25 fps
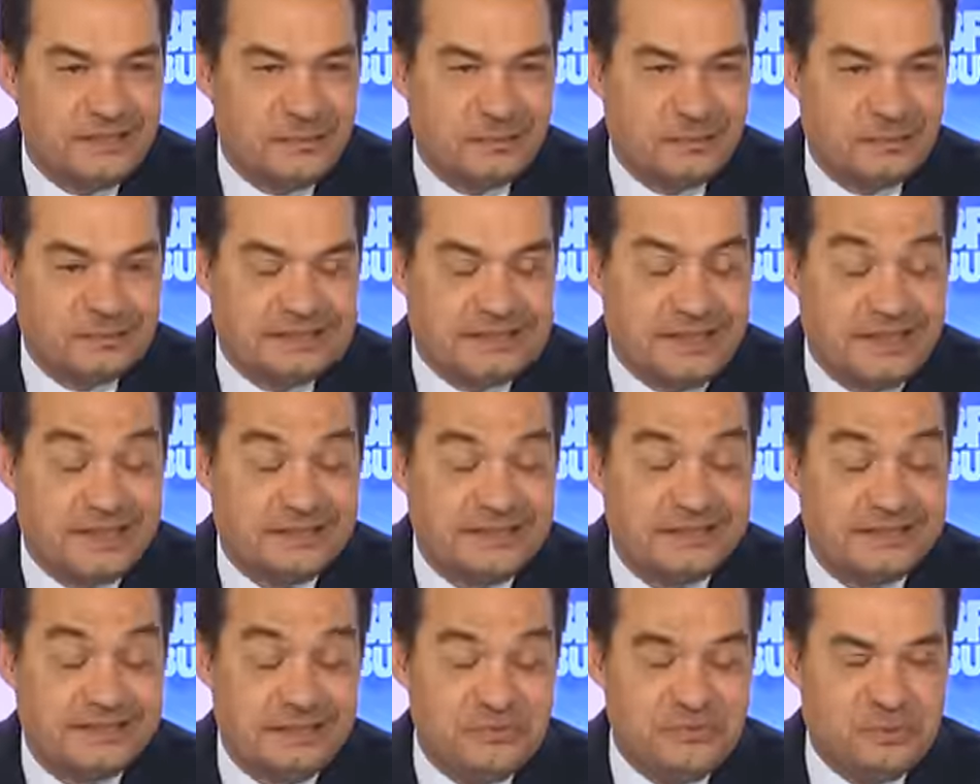
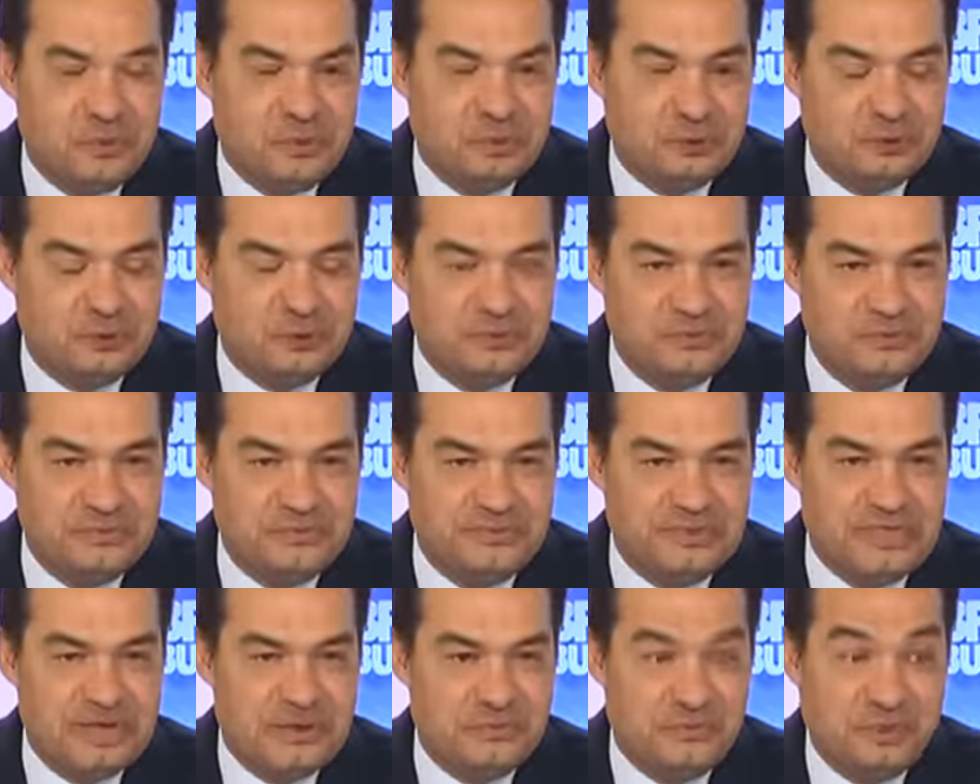contraintes assez peu connues
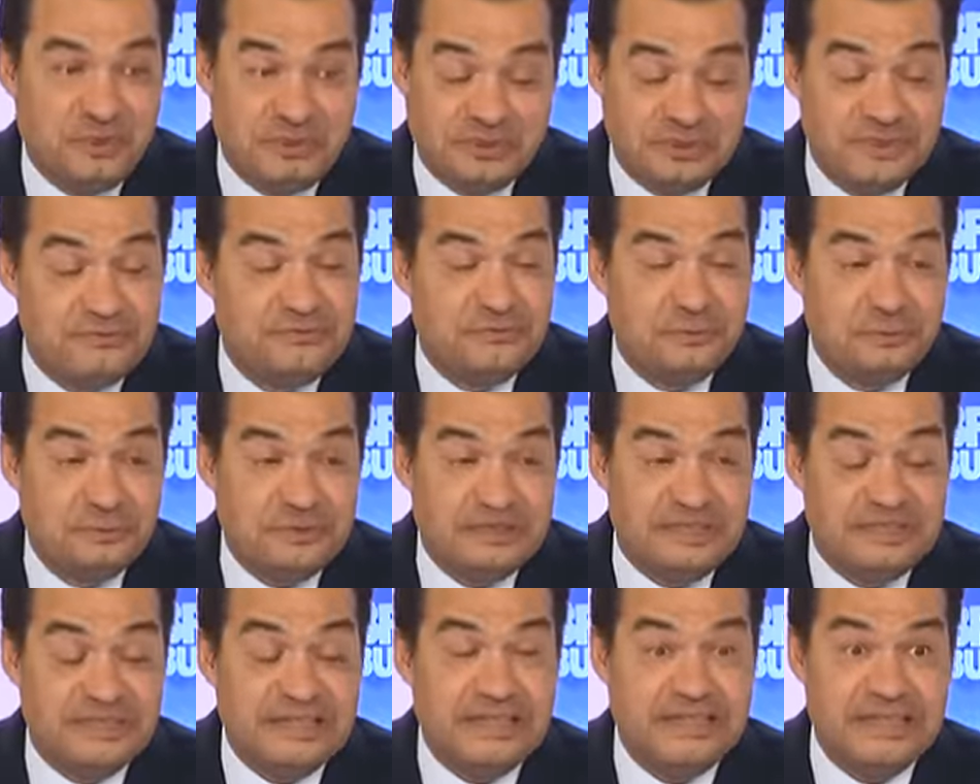finalement et des fausses
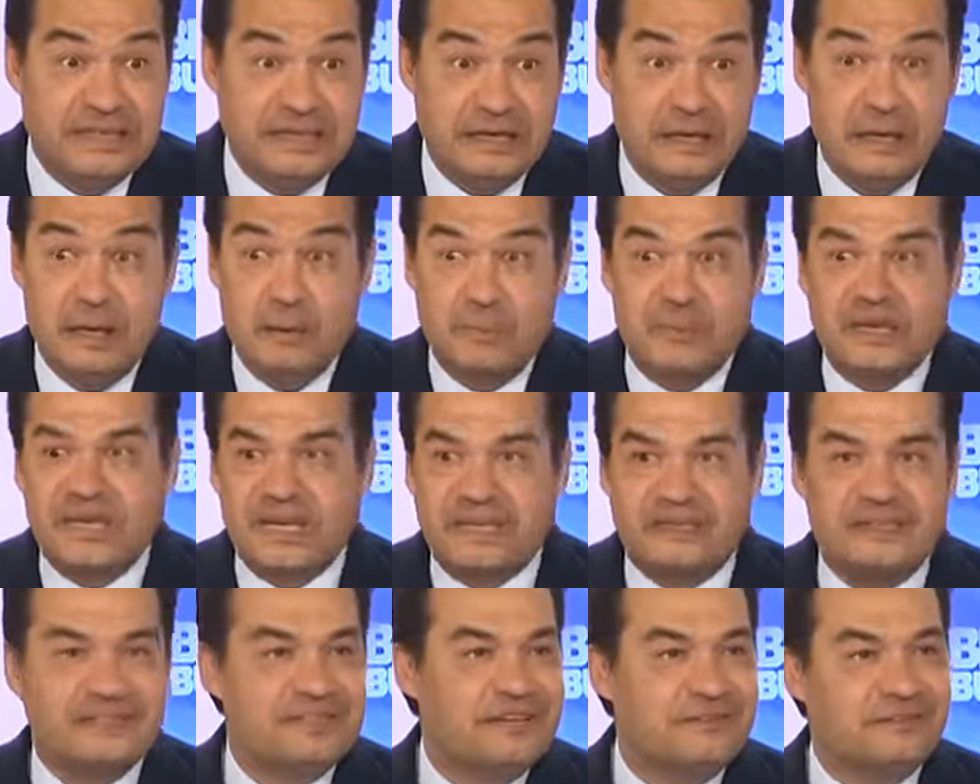idées, mais il y
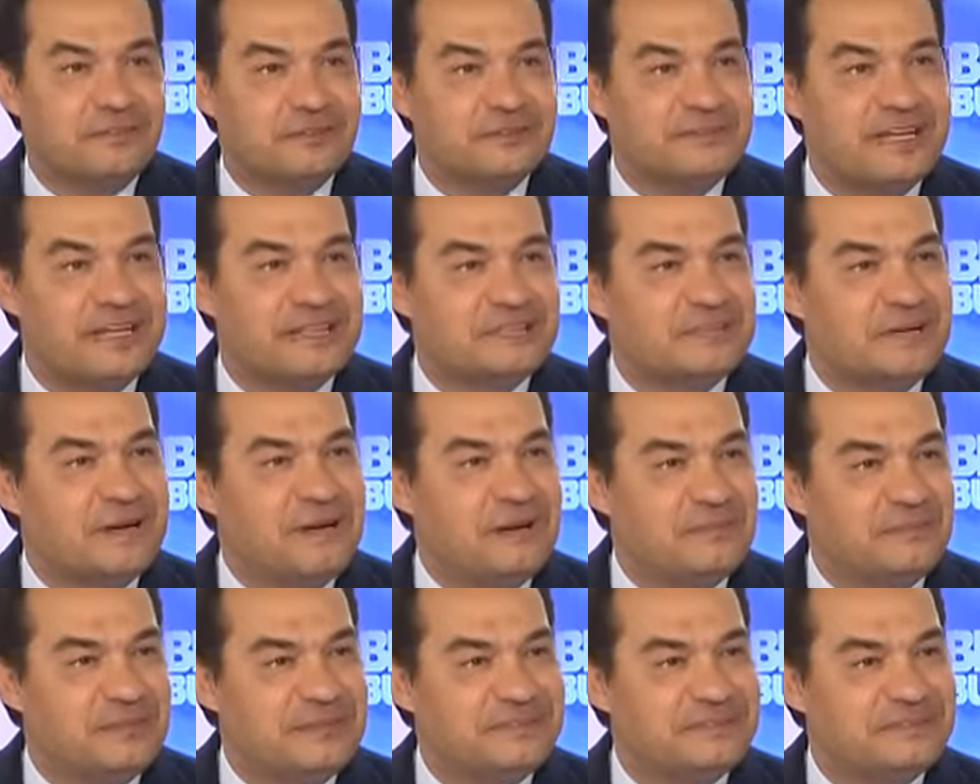a des avantages quand
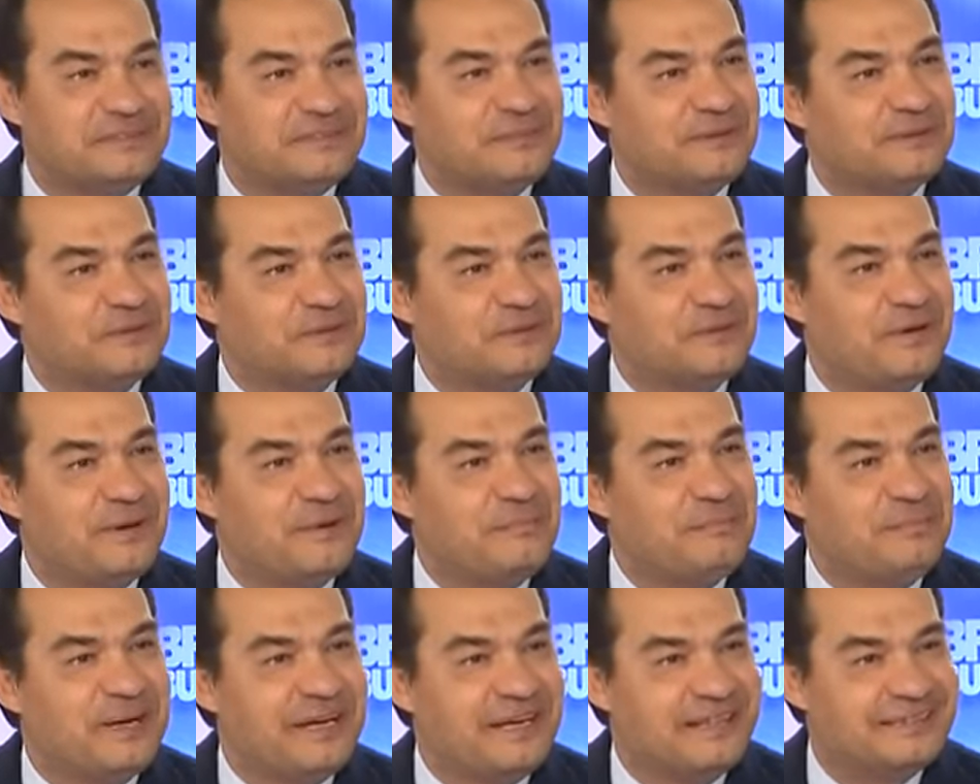même, hein, sinon il n'y en aurait
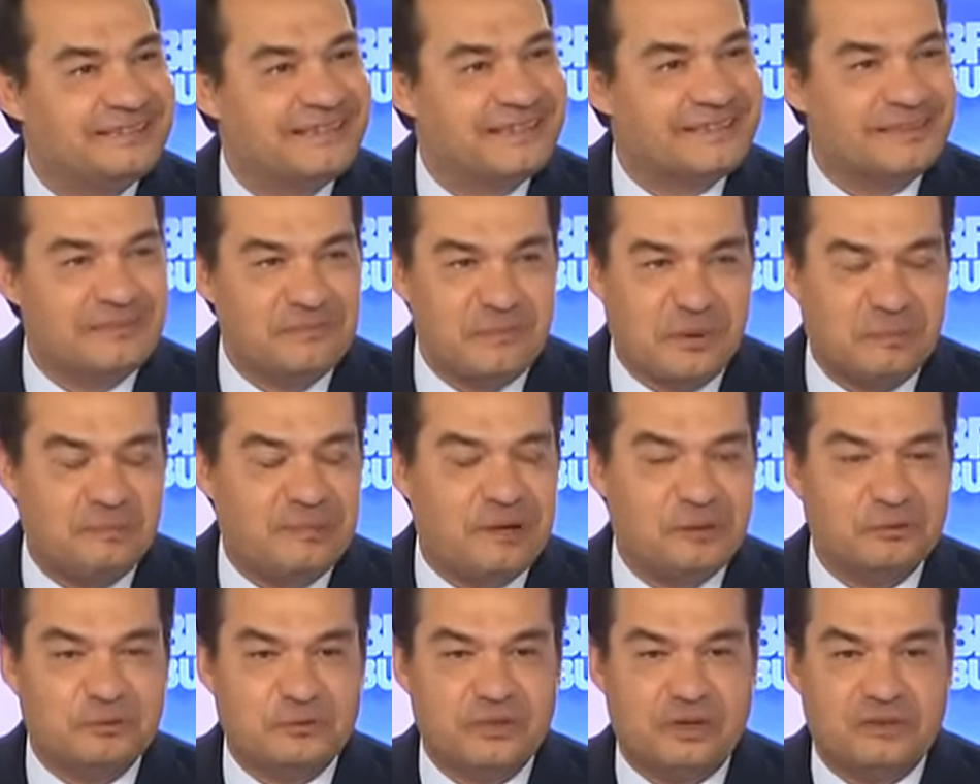pas, certainement
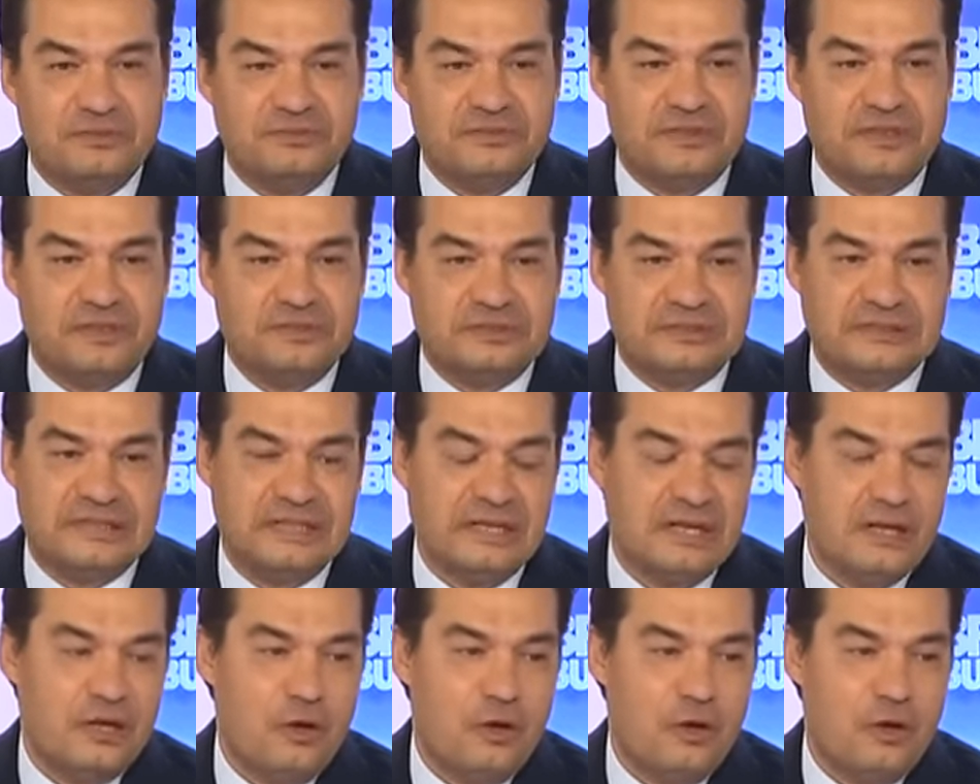pas autant en France.